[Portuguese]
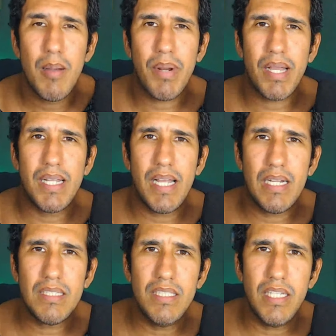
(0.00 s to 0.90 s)
para
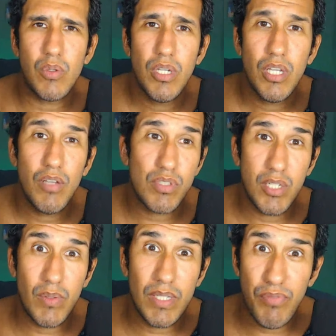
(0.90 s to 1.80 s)
ganhar dinheiro. E você
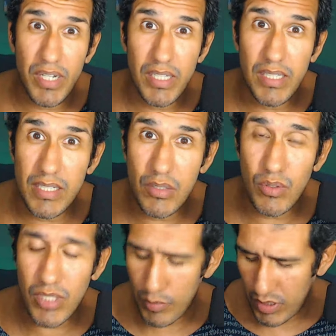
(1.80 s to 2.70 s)
não é diferente dessas
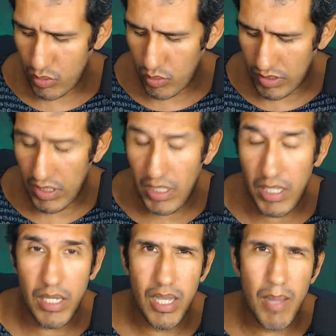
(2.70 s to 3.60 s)
outras pessoas
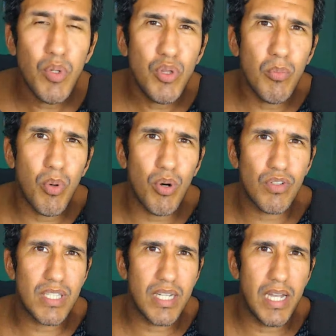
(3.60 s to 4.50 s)
que é muito bom
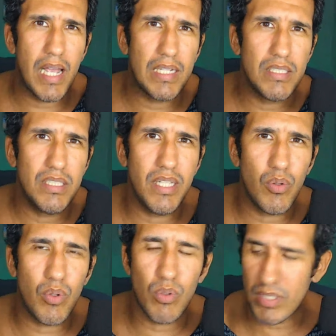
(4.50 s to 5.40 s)
você ganhar
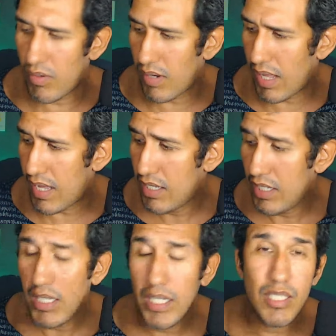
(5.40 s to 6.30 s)
dinheiro com o celular.
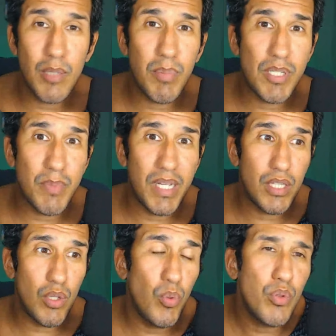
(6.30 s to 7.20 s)
E
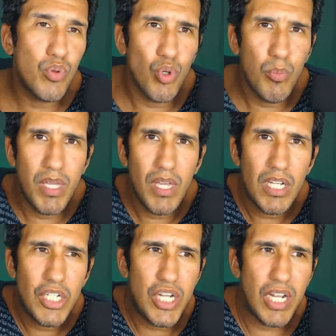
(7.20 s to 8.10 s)
simplesmente o YouTube,
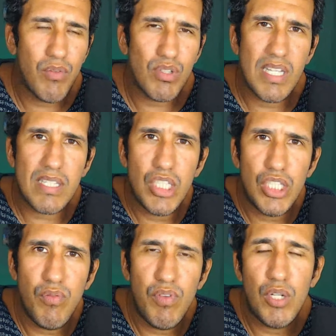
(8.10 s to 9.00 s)
já que você
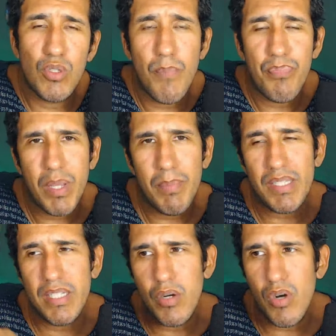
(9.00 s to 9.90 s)
assiste vídeos, a
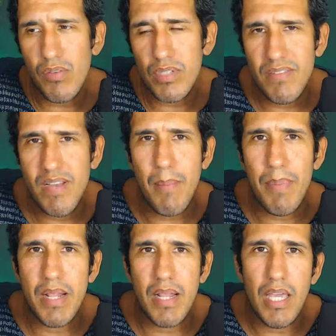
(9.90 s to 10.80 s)
partir de agora você vai
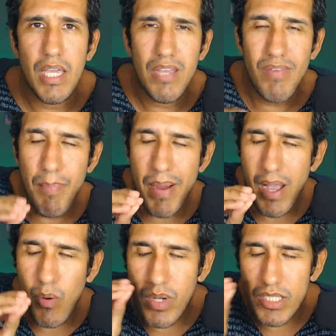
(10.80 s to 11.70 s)
aprender e vai
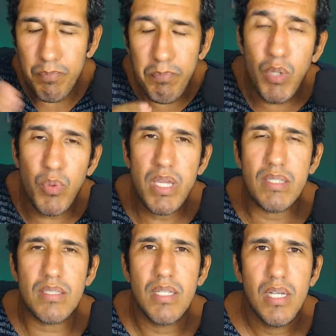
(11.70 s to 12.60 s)
parar com as
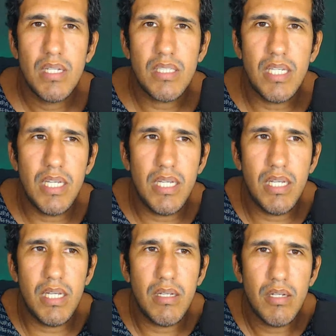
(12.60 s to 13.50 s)
picuinhas
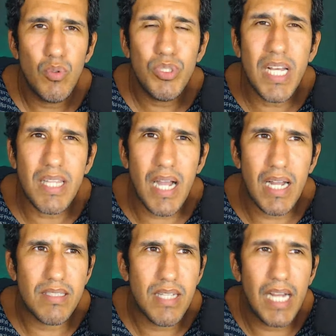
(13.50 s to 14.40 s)
que os
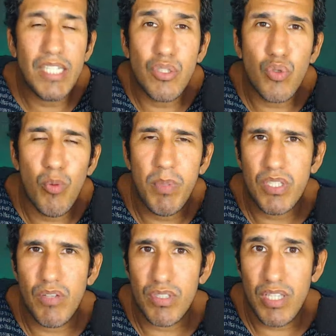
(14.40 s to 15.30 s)
detalhes, as desculpas
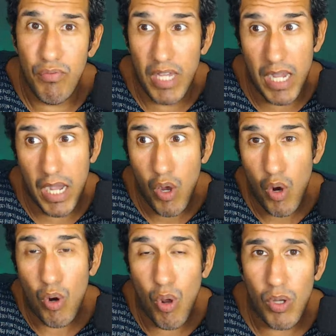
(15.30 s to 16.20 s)
que você fica
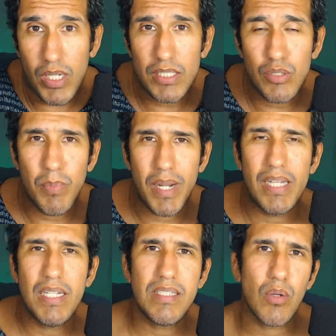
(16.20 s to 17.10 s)
colocando para
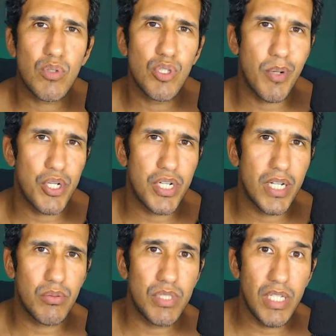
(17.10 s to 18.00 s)
iniciar o seu
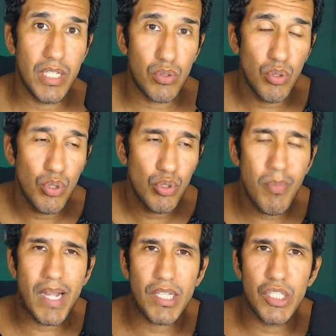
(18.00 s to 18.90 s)
projeto dentro do
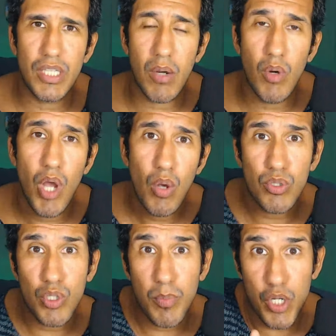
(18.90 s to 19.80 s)
marketing digital, o
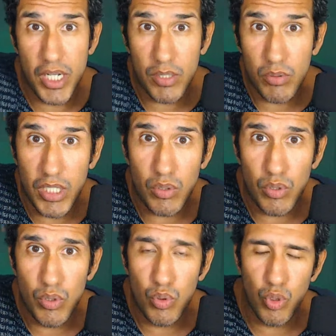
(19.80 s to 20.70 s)
seu projeto dentro
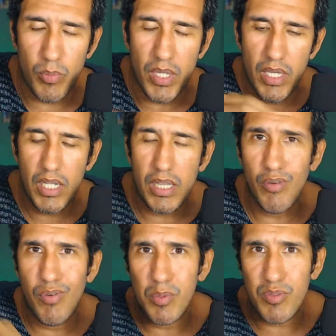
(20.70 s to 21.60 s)
do YouTube.
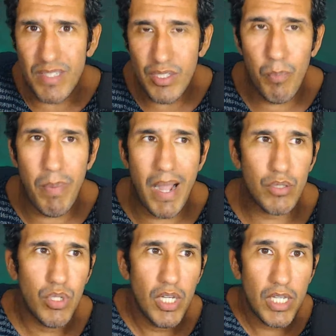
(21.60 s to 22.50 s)
Então vamos fazer um
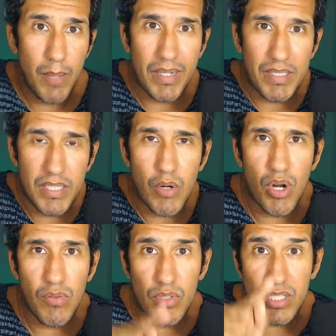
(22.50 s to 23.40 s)
pacto que a partir de
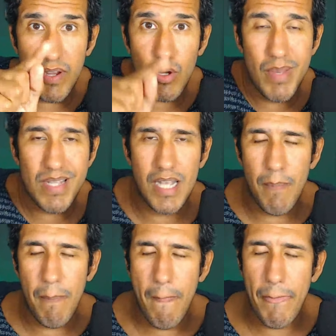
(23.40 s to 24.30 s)
agora você vai
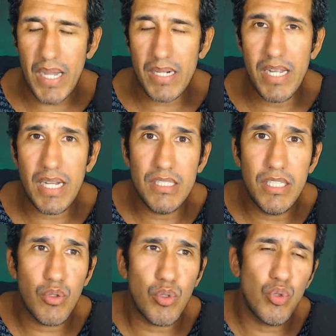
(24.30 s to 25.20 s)
começar a ganhar
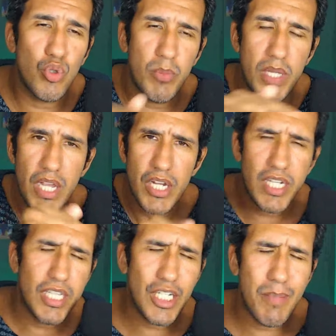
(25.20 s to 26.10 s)
dinheiro com o YouTube. Já
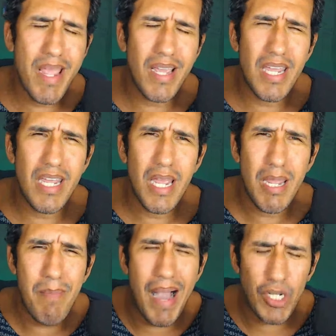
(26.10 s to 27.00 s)
deixa bem aqui
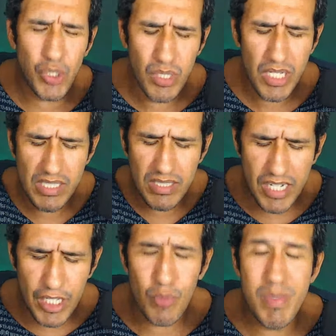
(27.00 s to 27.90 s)
embaixo,
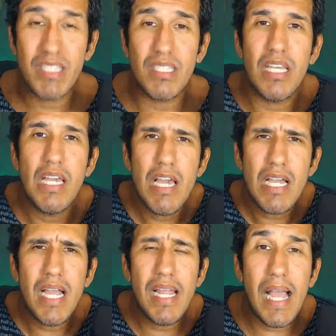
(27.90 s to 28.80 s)
escrito bem assim:
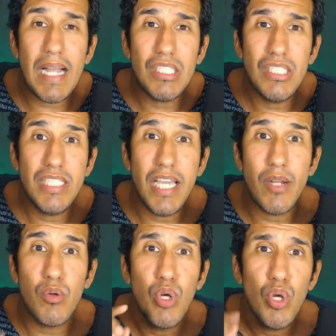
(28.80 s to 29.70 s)
ganhar
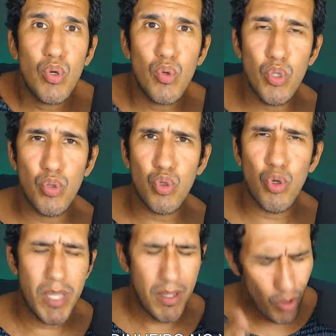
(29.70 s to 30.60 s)
dinheiro no
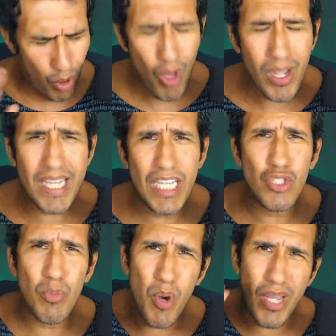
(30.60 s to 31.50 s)
YouTube. Coloca
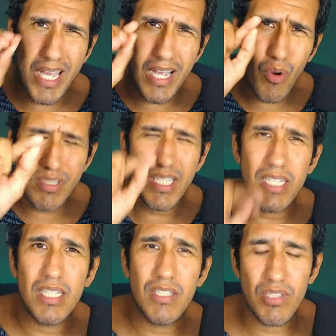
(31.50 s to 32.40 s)
isso porque com
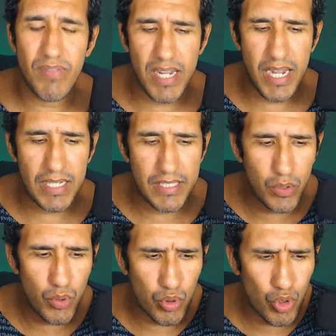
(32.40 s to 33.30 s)
certeza você vai ganhar dinheiro
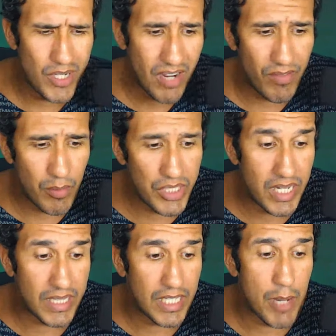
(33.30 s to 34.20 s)
com o YouTube. já vamos
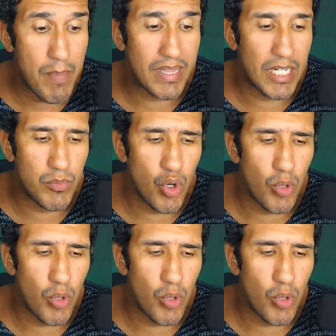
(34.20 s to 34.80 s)
direto aqui para trás do meu